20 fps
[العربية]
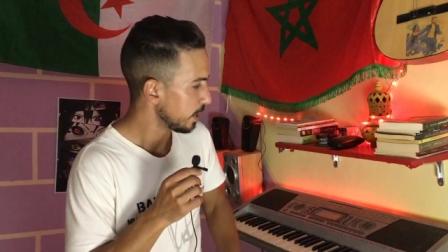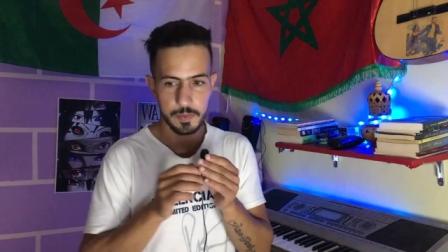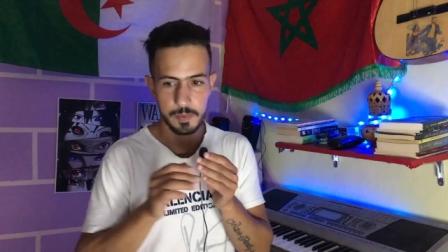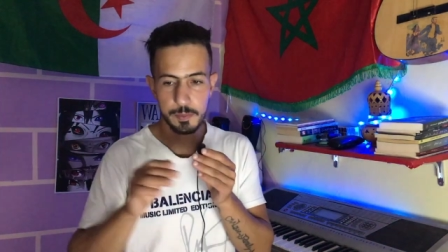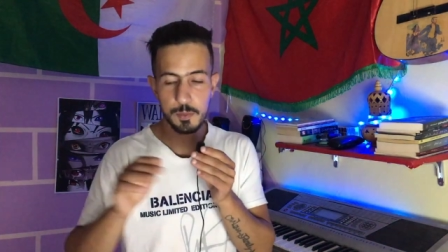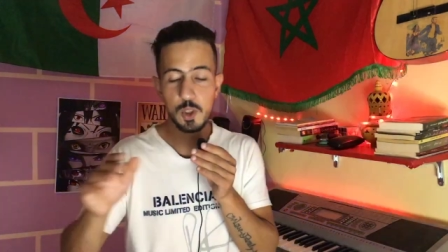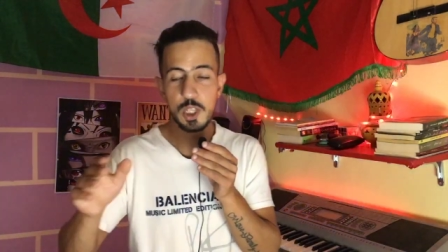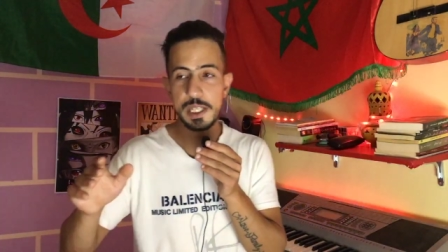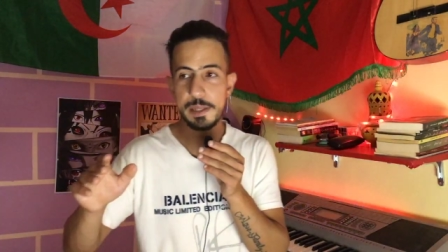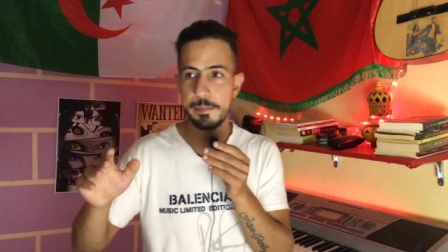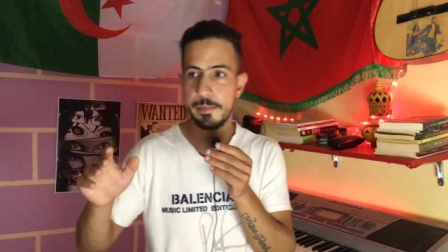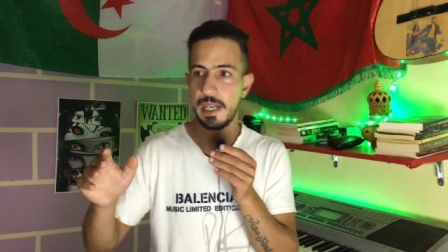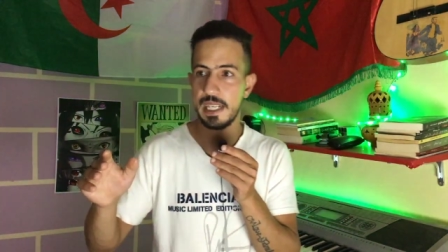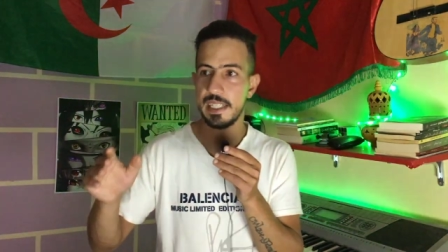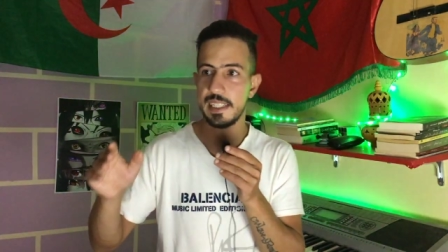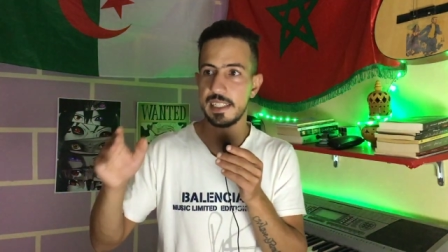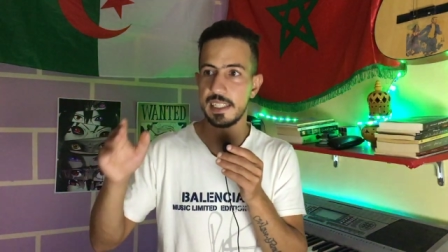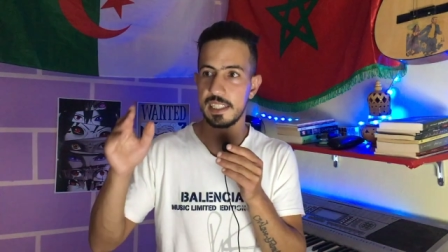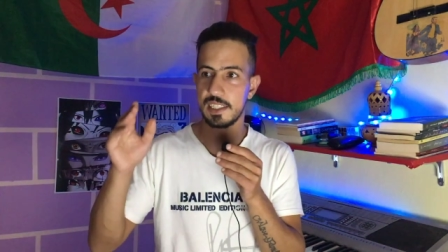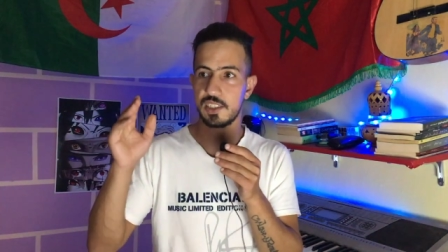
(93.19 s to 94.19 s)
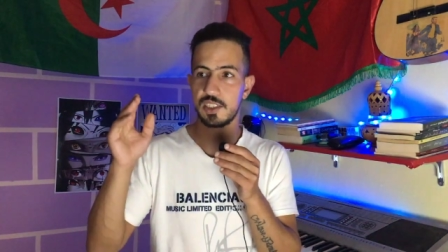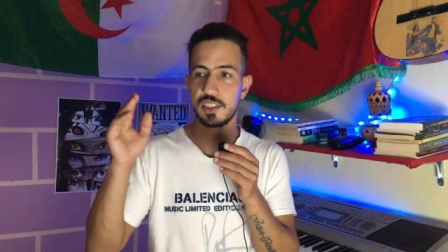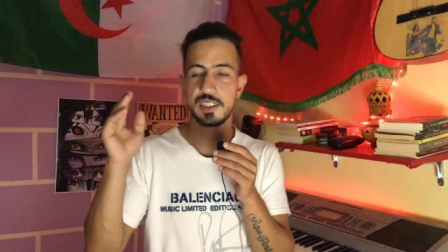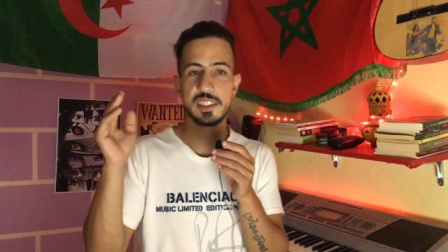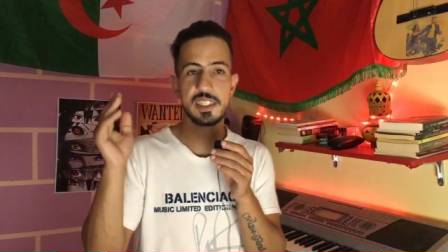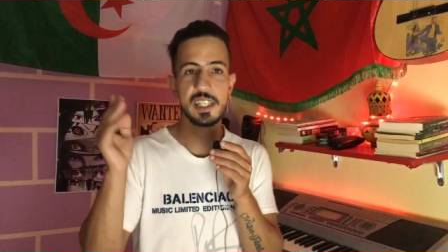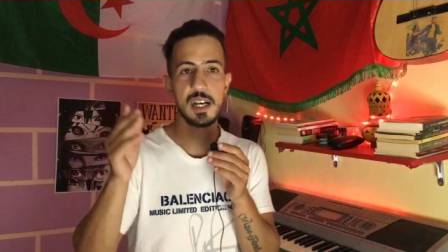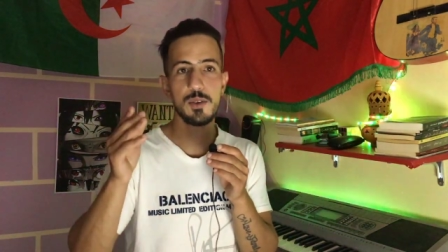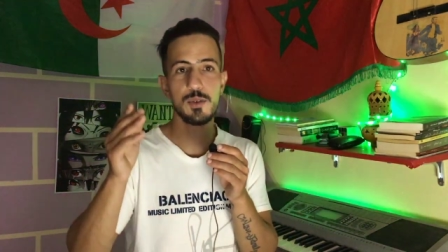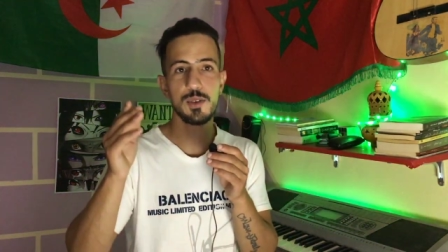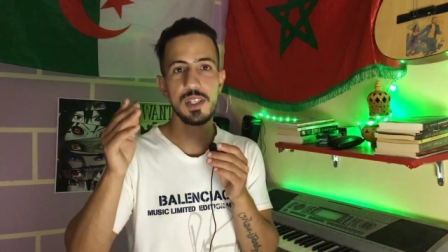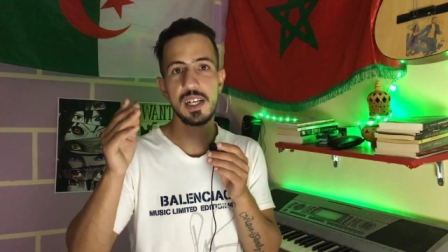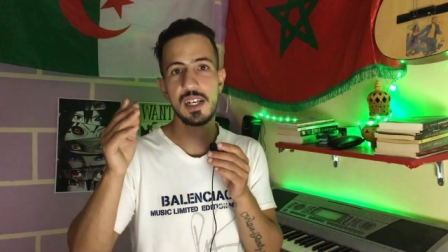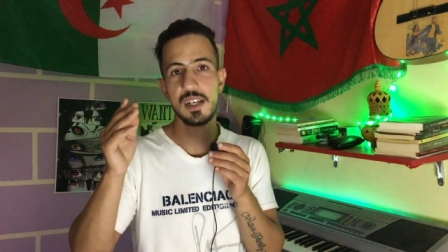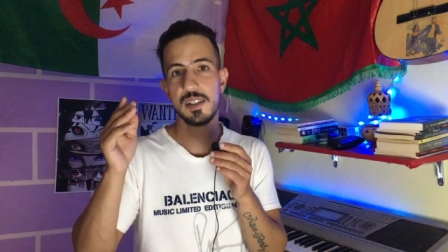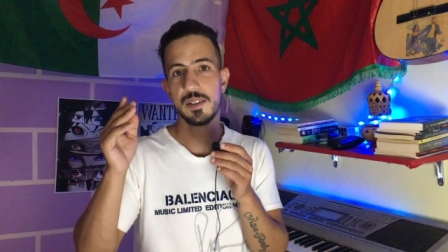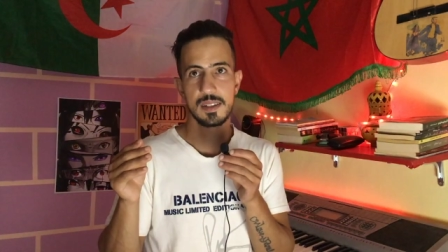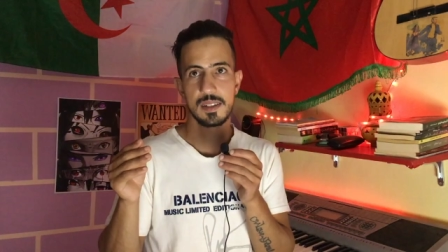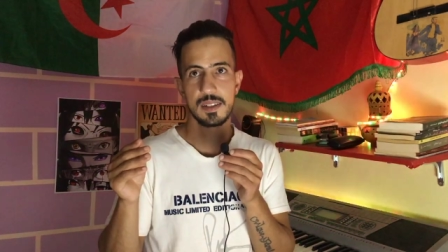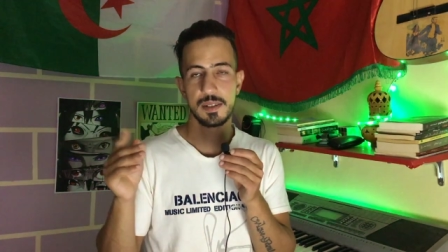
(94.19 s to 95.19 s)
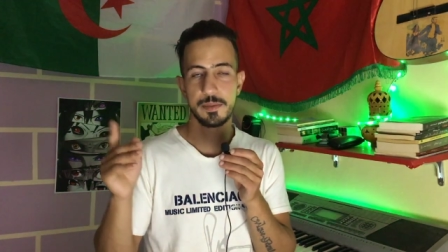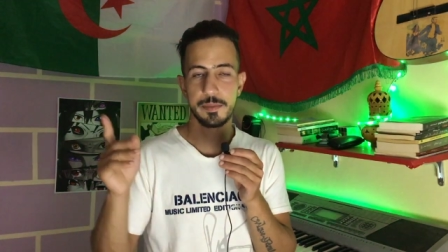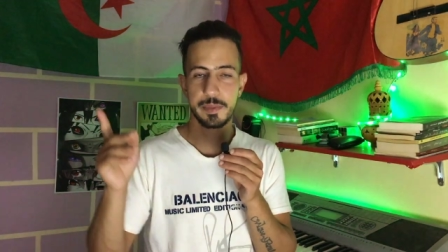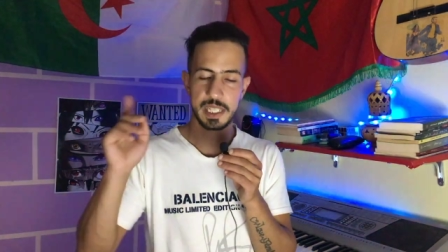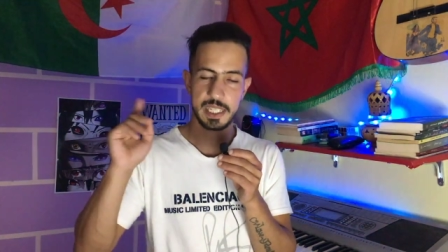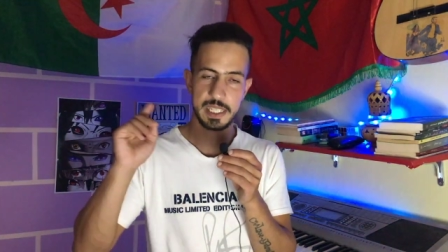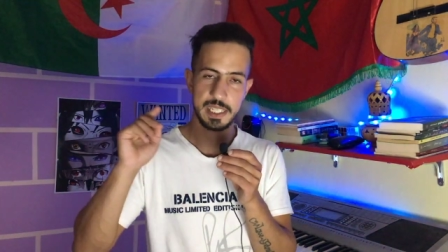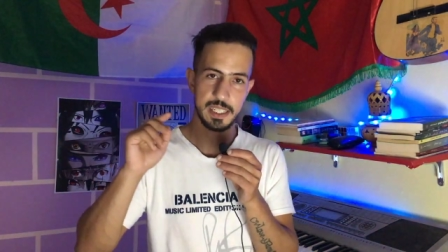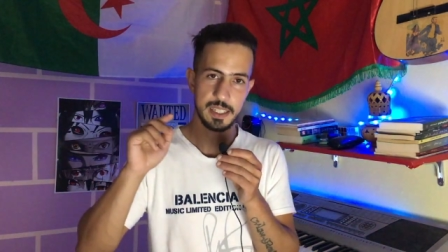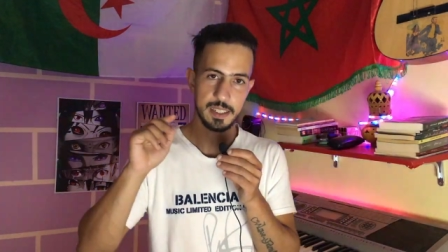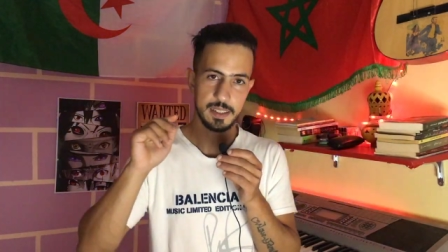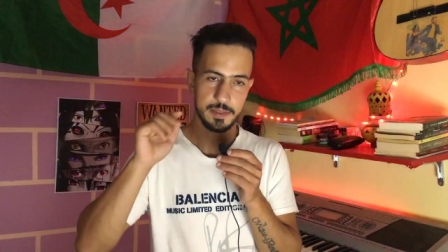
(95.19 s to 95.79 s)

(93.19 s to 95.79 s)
المهم ما عليناش داونا المغنيه